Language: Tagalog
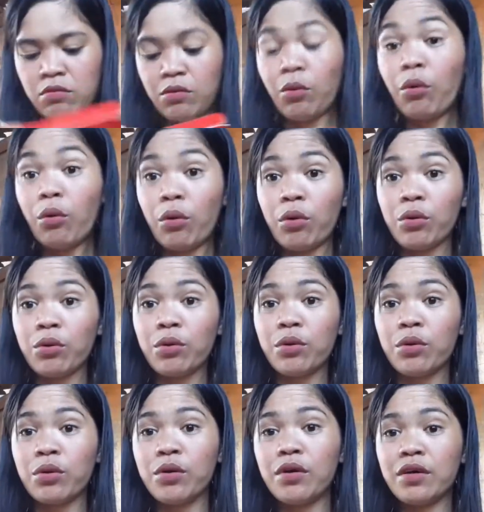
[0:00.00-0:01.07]
Woo!
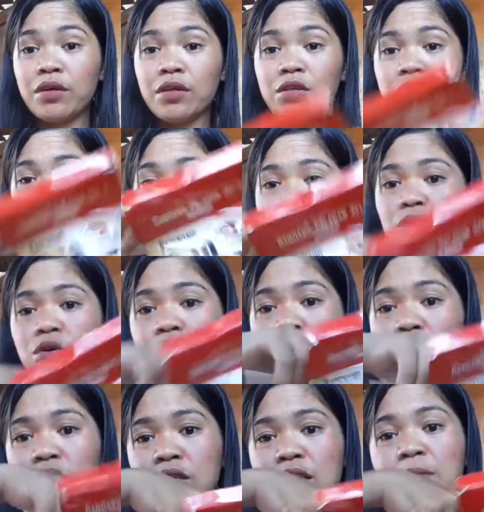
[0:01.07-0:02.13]
So,
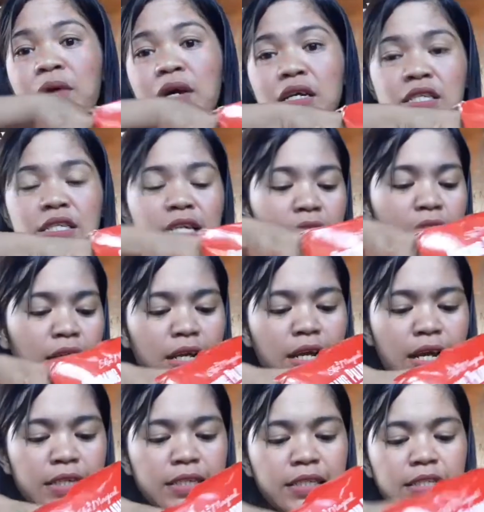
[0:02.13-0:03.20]
sa box nila
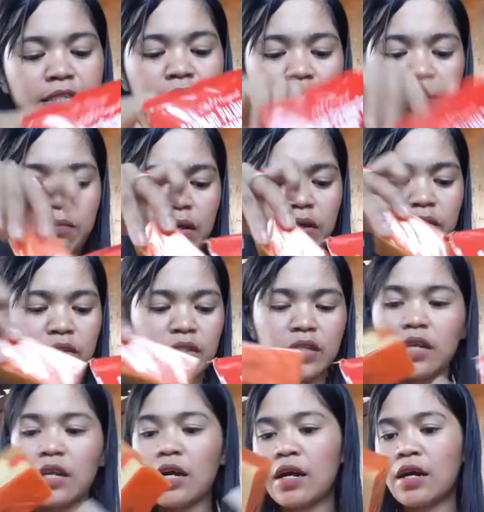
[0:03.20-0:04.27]
guys, meron
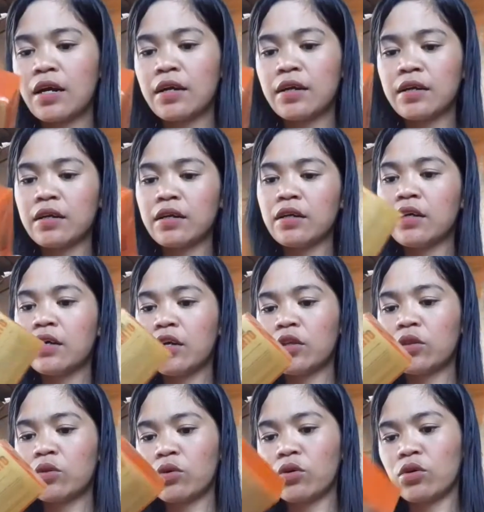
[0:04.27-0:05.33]
silang
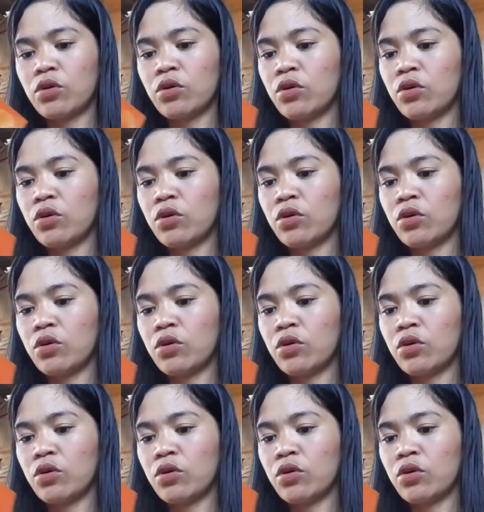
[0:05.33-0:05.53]
ito.